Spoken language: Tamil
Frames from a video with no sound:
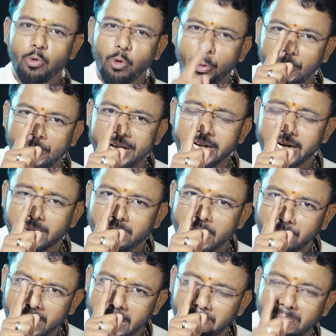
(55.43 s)
ஒரு பெண்ணிடம்
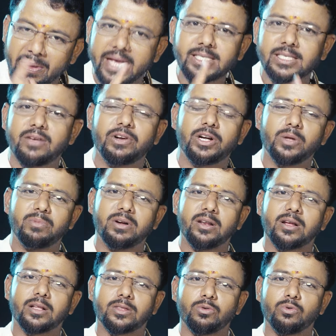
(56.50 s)
எப்படி பேச வேண்டும்
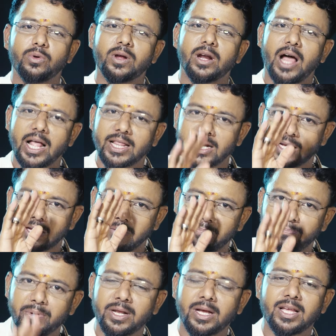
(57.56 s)
என்று கத்துக் கொடுங்கள் அதற்கு
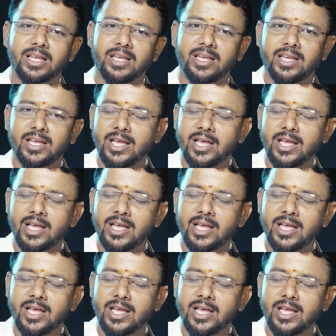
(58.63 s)
பிறகு